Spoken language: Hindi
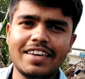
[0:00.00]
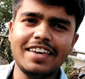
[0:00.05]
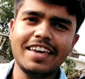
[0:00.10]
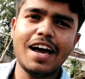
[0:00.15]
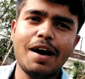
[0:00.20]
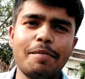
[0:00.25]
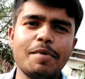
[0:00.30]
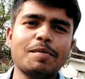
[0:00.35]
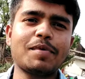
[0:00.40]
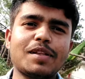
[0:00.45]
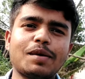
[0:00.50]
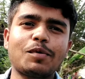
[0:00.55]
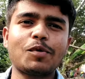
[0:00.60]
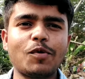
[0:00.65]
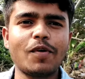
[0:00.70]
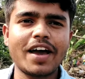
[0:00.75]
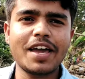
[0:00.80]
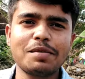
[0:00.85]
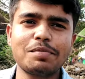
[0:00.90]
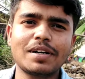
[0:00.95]
कि यहाँ पर
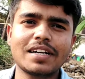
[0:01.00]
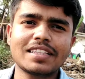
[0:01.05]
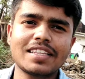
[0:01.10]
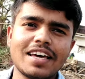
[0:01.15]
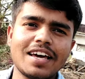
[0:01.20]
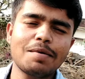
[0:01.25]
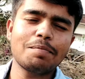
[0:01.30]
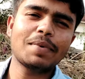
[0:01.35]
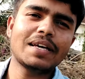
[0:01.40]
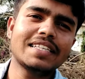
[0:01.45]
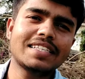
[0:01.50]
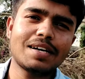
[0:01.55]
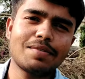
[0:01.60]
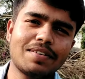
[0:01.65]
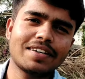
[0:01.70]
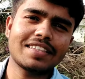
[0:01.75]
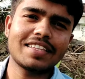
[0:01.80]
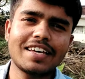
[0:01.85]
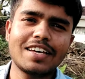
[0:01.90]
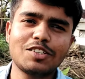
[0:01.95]
मतलब क्वाइन फरता है
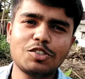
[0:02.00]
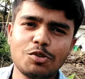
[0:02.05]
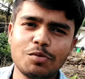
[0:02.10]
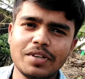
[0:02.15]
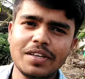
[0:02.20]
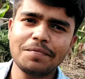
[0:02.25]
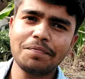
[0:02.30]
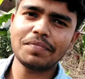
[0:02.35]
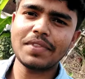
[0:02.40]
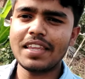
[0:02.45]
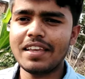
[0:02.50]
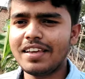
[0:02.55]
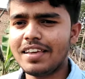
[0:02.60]
पैसा फरता है जो भी